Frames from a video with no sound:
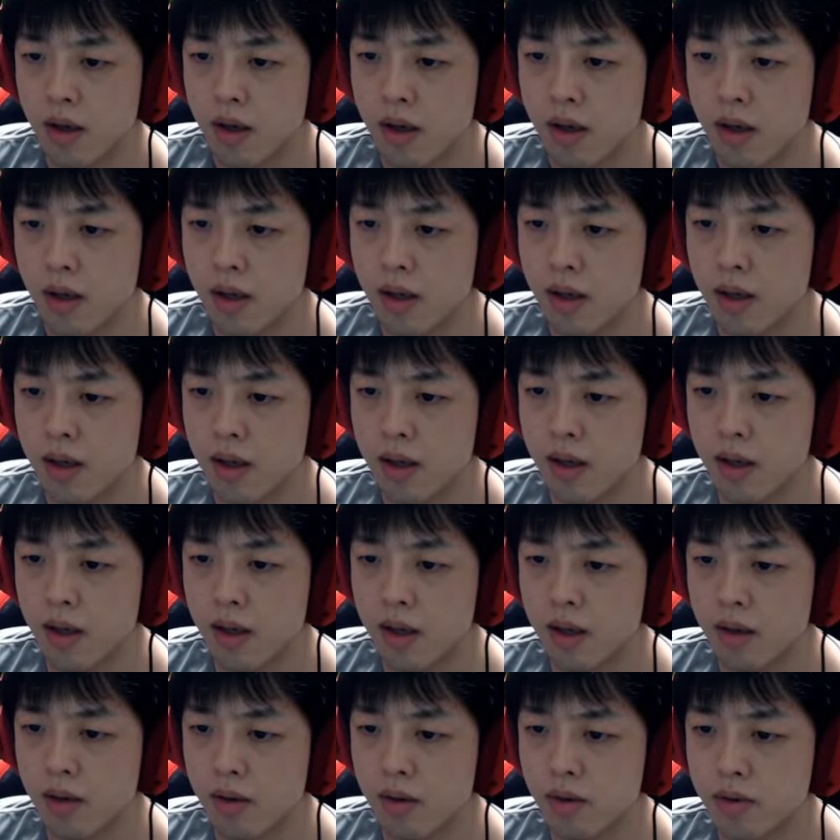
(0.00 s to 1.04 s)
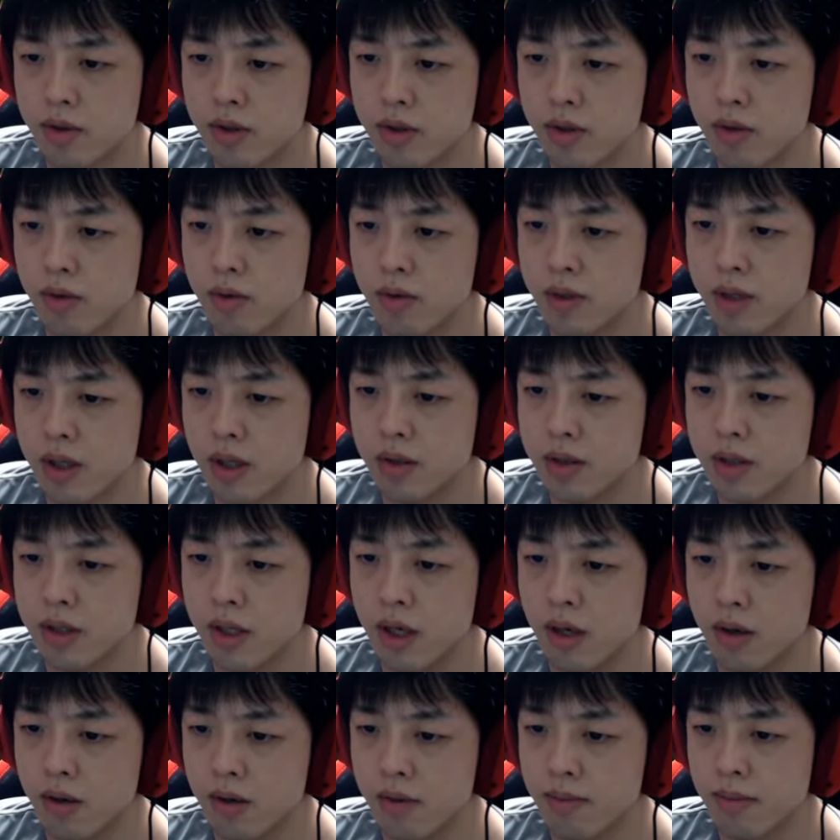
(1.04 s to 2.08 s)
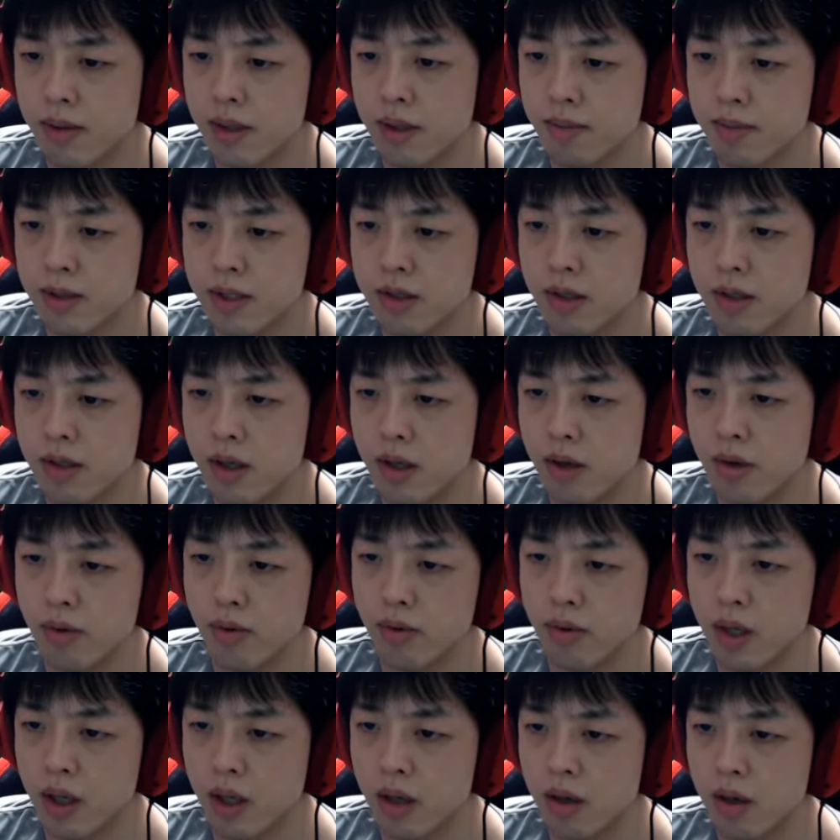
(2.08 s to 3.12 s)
えー、っと、水道の蛇口がある。まだ水は出るようだ。